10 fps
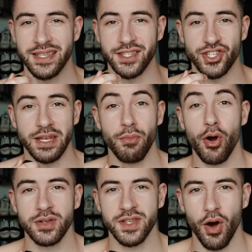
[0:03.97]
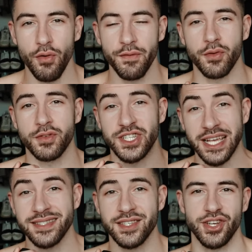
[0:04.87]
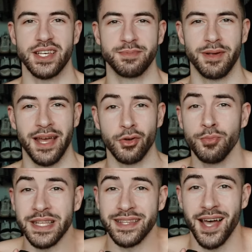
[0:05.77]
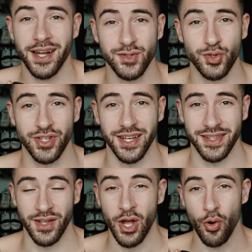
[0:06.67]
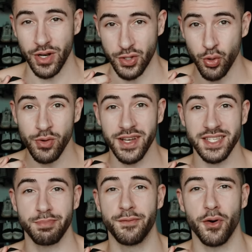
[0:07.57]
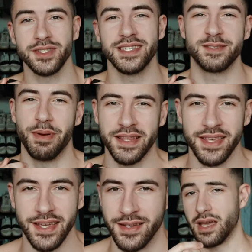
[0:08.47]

Sie stehen morgens auf und jacksen sich erstmal ein, um den Tag zu starten oder tun das, bevor sie ins Bett gehen.